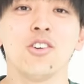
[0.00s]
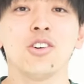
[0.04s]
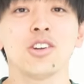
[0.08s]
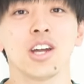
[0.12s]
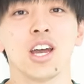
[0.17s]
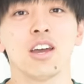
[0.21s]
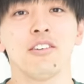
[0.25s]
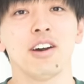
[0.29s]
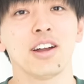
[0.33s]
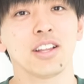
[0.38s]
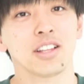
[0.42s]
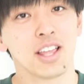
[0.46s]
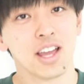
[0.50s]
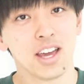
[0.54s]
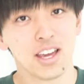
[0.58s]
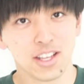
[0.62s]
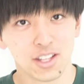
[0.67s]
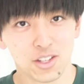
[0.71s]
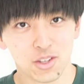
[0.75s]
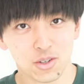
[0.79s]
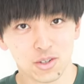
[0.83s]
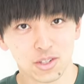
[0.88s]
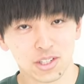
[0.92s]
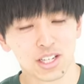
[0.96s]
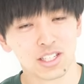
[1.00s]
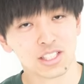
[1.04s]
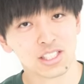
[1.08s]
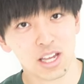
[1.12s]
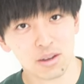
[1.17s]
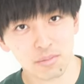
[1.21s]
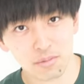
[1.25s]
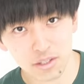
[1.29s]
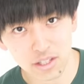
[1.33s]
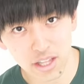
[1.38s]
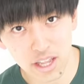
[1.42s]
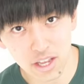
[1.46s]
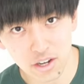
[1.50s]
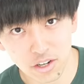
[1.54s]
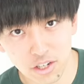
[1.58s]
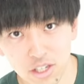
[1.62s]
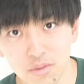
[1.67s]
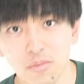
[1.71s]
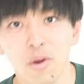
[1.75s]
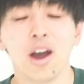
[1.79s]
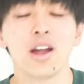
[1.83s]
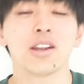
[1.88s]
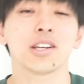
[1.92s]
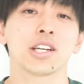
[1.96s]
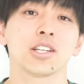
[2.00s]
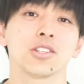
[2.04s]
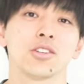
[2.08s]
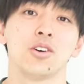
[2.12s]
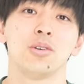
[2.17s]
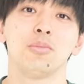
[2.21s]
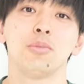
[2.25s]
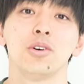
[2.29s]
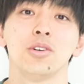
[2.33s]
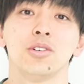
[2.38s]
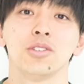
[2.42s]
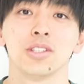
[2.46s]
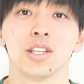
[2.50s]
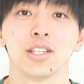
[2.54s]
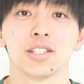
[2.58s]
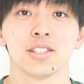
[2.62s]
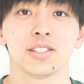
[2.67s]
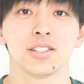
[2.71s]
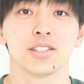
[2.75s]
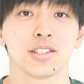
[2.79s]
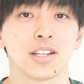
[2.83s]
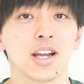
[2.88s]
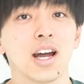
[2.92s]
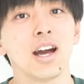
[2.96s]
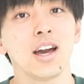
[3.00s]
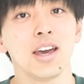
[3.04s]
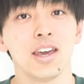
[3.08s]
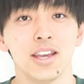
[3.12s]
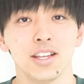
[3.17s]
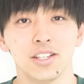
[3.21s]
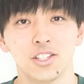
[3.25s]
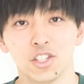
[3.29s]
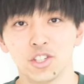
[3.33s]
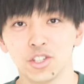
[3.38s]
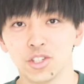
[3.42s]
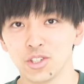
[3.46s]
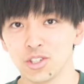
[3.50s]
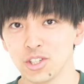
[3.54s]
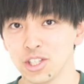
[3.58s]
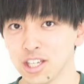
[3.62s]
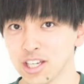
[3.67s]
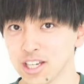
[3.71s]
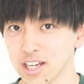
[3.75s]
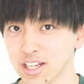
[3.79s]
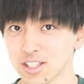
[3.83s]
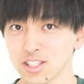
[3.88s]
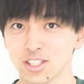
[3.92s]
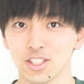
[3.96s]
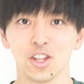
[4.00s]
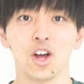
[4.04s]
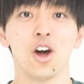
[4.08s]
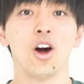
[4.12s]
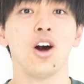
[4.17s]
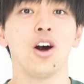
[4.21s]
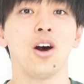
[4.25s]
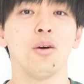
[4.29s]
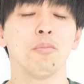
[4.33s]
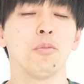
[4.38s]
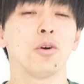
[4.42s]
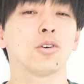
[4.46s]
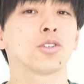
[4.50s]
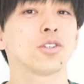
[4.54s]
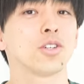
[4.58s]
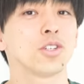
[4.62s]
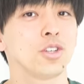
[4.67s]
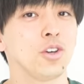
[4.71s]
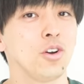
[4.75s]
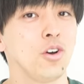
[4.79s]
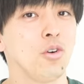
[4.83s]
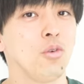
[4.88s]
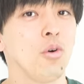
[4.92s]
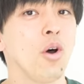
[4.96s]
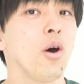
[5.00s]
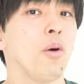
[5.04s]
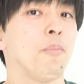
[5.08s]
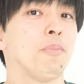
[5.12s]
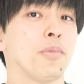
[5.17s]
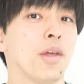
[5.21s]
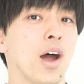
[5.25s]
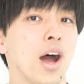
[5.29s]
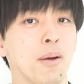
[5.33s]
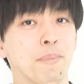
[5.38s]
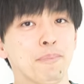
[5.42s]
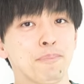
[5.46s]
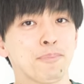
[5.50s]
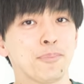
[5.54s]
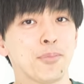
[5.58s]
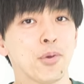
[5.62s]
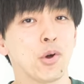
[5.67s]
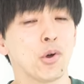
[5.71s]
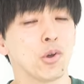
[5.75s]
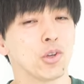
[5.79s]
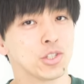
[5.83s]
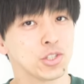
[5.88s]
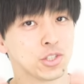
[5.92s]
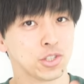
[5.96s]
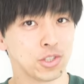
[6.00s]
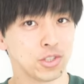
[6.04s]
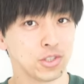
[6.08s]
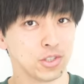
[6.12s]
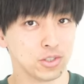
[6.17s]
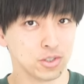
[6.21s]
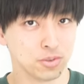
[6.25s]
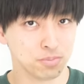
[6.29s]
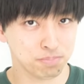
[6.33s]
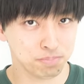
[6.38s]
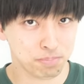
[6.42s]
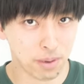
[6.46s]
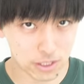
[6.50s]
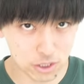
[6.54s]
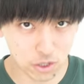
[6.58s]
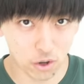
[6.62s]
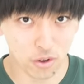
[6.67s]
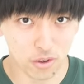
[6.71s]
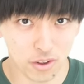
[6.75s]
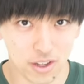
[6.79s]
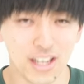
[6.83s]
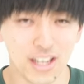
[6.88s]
今回はタイトルかサムネイルにもあるかと思うんですが、12月の目標を発表する場所